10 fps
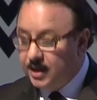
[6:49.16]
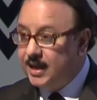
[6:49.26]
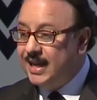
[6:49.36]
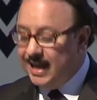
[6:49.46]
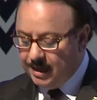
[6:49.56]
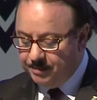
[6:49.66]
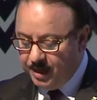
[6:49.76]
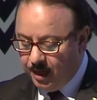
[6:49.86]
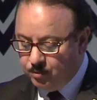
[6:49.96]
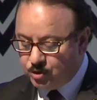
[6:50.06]
إلى
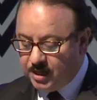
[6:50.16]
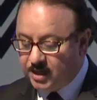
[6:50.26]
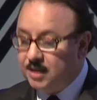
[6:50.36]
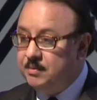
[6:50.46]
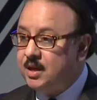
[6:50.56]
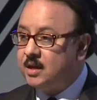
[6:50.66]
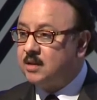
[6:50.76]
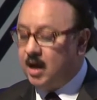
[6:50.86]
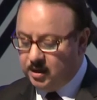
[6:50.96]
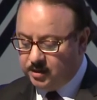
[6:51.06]
جميع مستخدمي
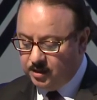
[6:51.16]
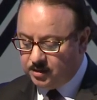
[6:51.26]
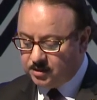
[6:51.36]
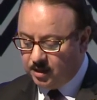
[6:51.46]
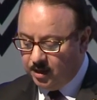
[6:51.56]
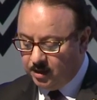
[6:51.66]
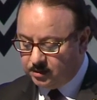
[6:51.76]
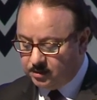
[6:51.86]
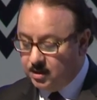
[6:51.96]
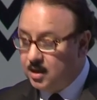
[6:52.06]
قطاعات الاتصالات
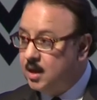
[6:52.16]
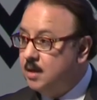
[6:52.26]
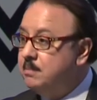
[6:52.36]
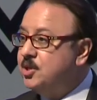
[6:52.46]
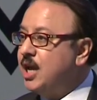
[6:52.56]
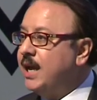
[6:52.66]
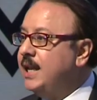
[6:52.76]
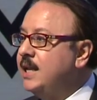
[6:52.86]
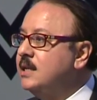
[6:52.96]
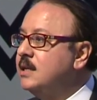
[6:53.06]

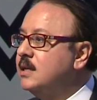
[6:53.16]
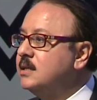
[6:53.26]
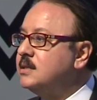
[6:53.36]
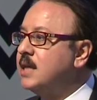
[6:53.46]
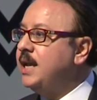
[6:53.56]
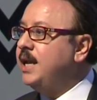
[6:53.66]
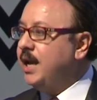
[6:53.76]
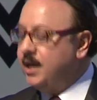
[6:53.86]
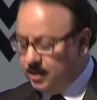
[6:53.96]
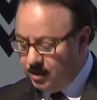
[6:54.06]
بشكل
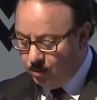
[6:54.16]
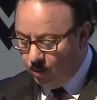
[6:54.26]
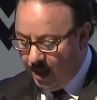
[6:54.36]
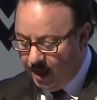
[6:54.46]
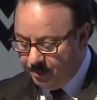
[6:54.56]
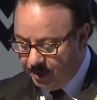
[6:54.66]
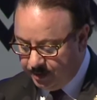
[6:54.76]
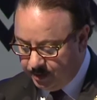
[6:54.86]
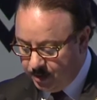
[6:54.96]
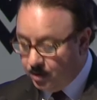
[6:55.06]
سريع
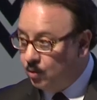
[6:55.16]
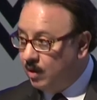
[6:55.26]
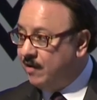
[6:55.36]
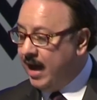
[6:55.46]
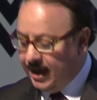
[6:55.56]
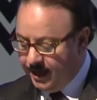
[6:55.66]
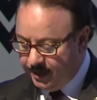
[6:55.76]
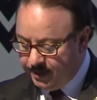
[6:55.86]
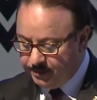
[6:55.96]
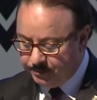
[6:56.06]
وآمن وفعال
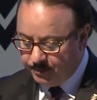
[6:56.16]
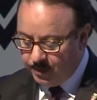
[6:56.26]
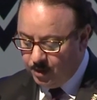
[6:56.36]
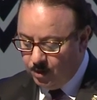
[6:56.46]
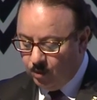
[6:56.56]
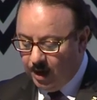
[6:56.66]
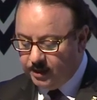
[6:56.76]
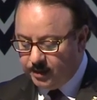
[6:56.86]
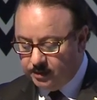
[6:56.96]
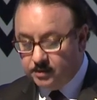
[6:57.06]

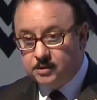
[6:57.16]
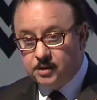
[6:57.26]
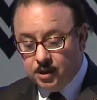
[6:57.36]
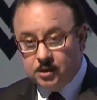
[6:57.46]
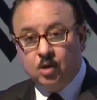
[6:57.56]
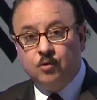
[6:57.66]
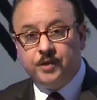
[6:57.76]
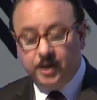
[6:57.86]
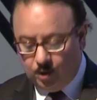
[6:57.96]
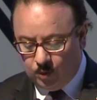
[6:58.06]
وأيضا
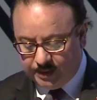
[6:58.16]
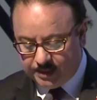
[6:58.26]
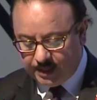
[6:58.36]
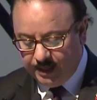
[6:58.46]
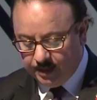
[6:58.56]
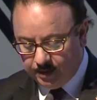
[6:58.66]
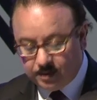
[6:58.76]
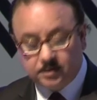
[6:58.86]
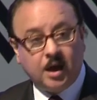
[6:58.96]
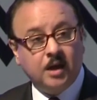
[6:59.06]
توفير وتسخير
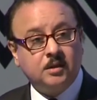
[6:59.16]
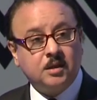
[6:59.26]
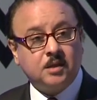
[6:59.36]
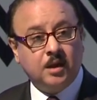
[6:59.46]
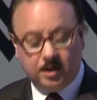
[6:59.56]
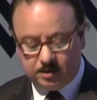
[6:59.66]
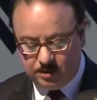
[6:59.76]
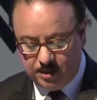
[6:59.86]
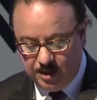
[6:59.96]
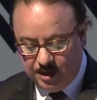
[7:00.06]
قطاع الاتصالات
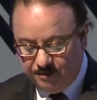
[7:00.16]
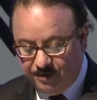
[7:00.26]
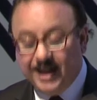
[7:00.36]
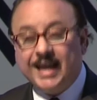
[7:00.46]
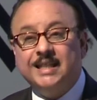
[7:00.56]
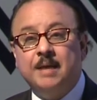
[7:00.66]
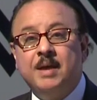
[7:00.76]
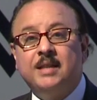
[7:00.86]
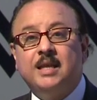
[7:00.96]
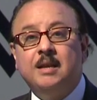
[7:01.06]
في
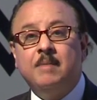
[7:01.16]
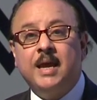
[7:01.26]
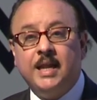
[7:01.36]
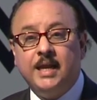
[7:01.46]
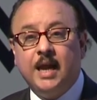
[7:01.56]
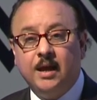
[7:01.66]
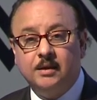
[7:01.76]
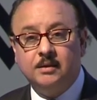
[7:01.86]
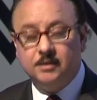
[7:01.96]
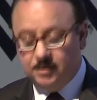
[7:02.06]
الخدمات المالية
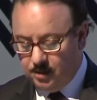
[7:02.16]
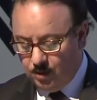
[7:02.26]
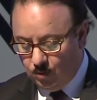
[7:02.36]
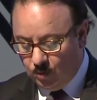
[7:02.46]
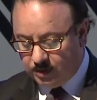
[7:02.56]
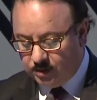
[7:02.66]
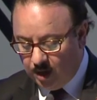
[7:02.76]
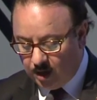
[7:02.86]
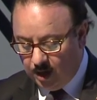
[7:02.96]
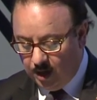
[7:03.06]

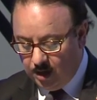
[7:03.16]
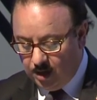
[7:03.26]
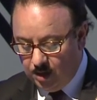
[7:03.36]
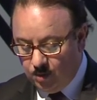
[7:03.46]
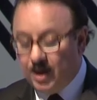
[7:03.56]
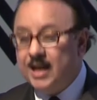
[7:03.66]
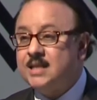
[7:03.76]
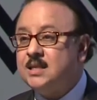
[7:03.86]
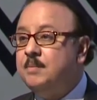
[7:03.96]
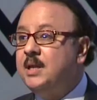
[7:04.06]
والطاقة وعلى
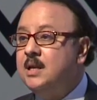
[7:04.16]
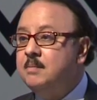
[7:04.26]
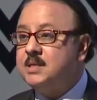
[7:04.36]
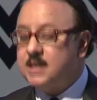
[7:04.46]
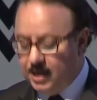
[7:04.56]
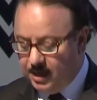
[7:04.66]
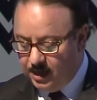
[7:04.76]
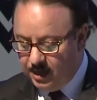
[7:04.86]
سبيل المثال